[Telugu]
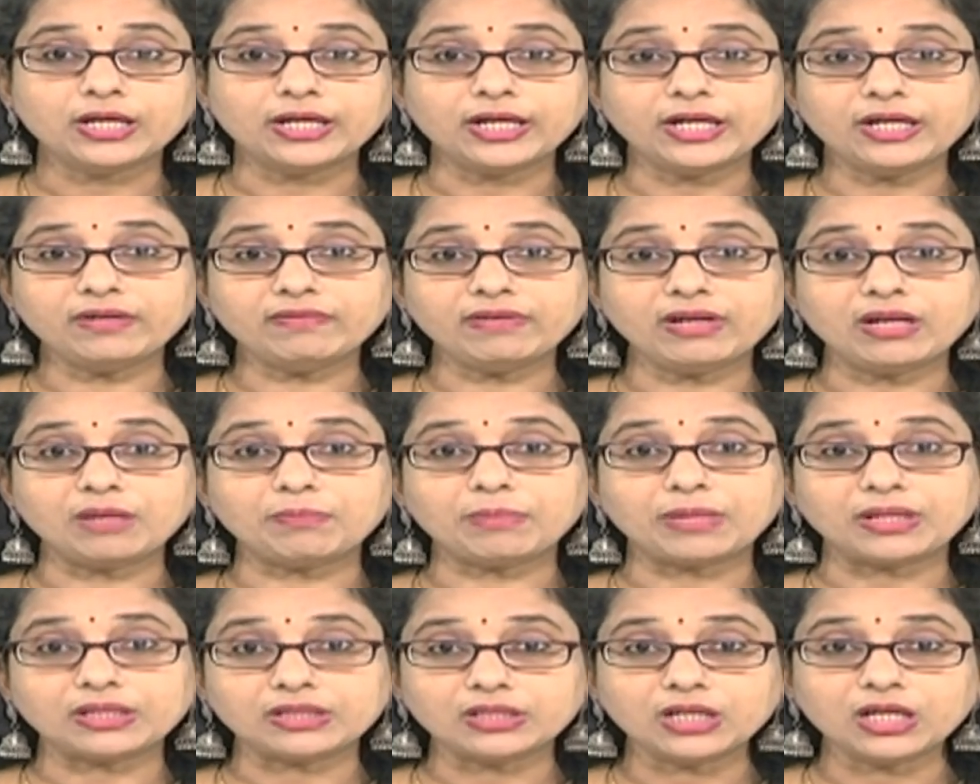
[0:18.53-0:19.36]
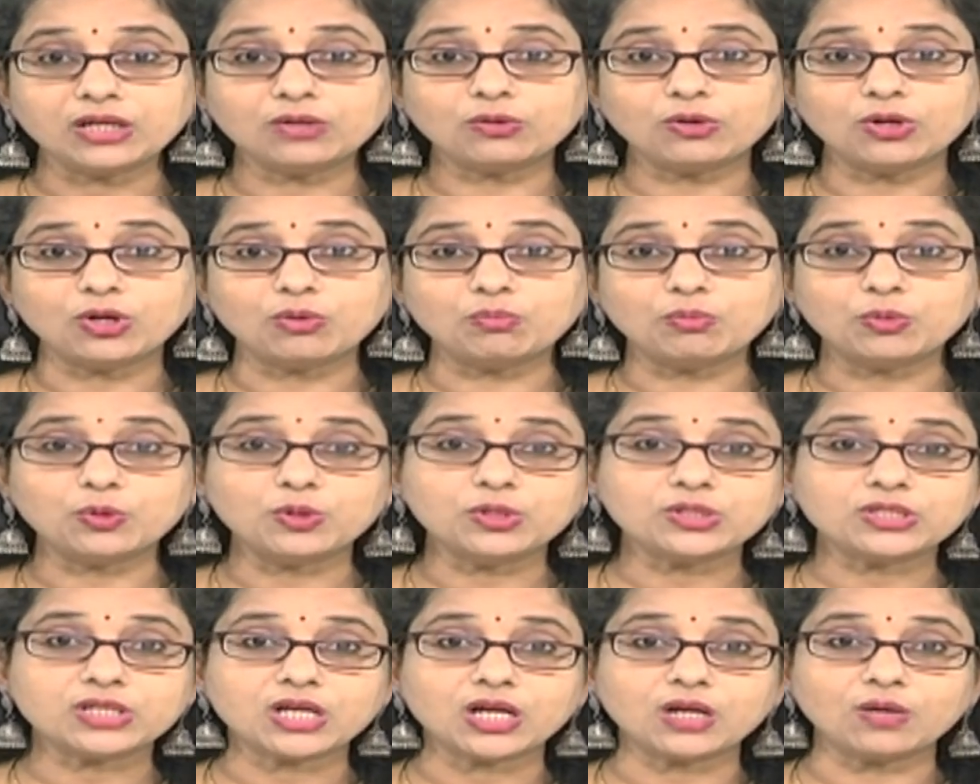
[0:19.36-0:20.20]
రెండు వేల పద్నాలుగులో
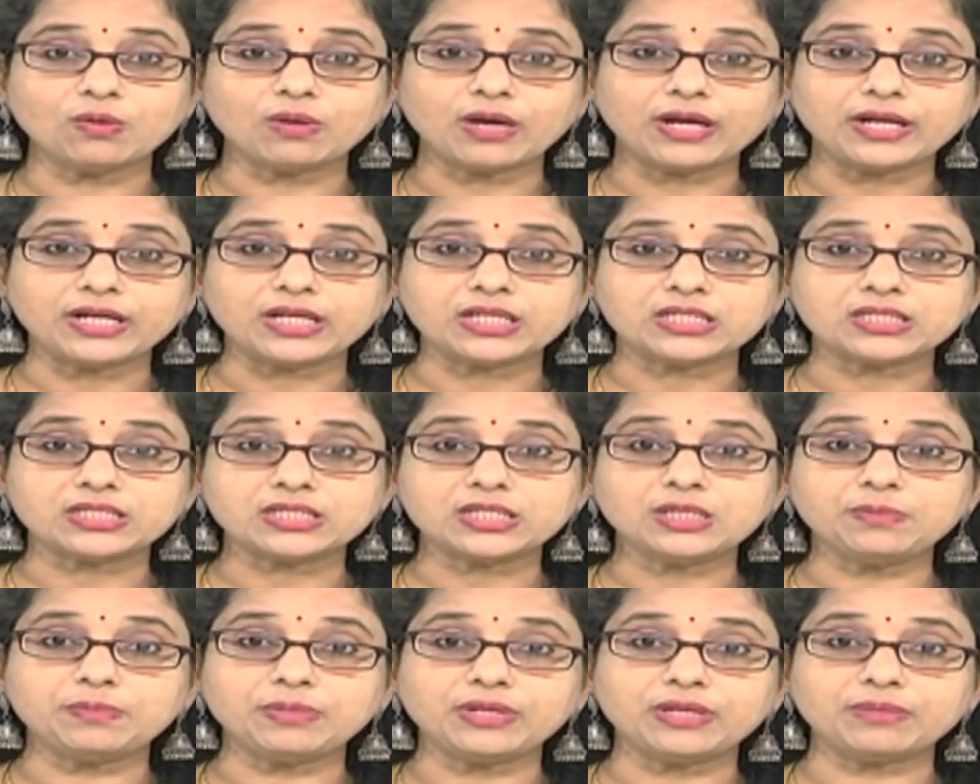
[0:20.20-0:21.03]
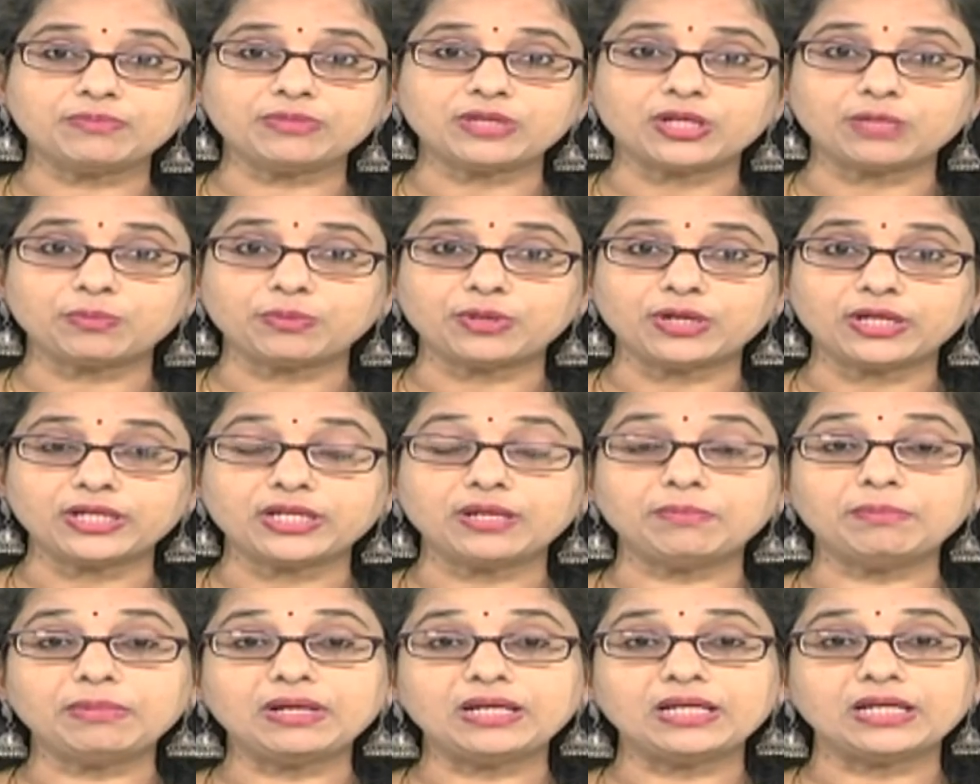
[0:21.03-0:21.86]
మూడుసార్లు ఆయన సిపిఎం తరపున
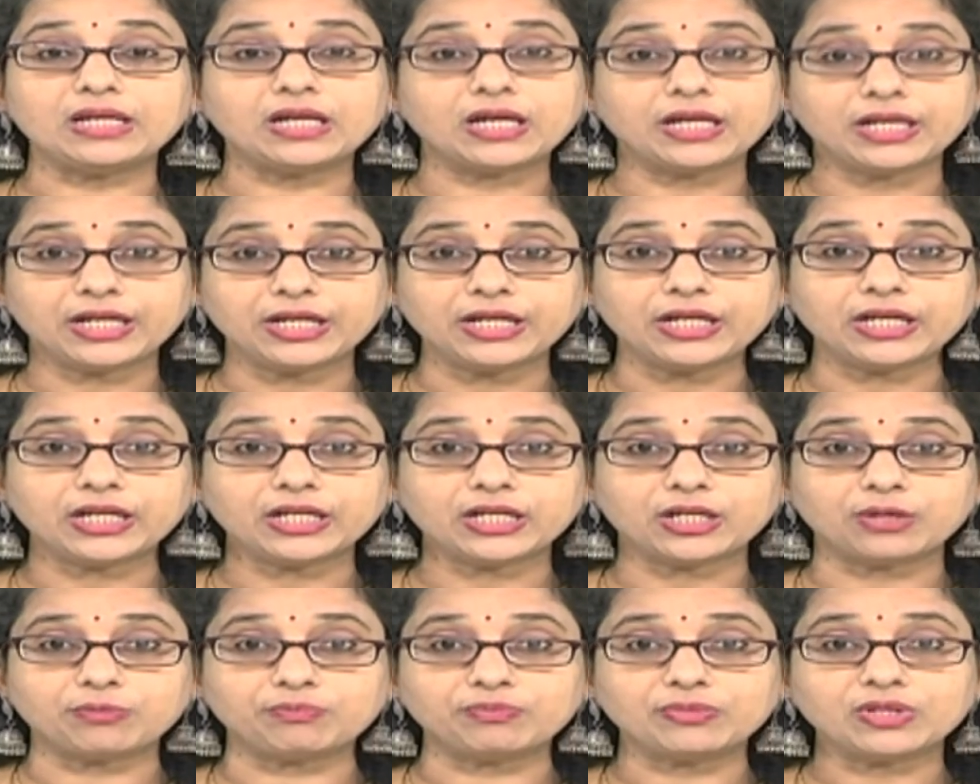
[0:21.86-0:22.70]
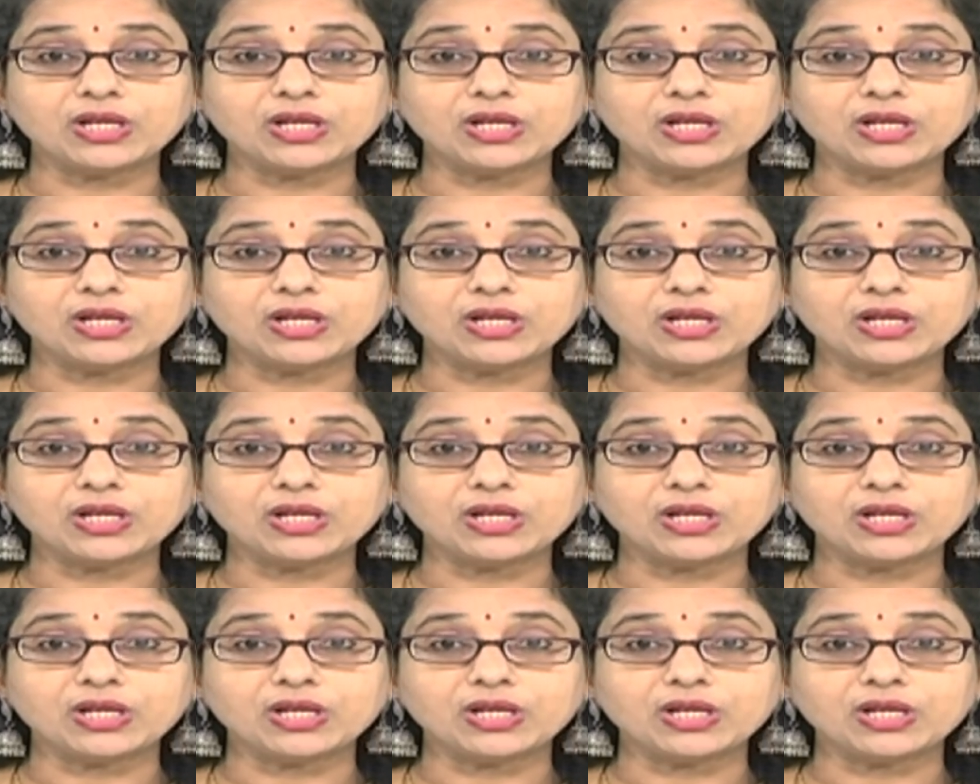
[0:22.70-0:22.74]
ఎమ్మెల్యేగా ఎన్నికయ్యారు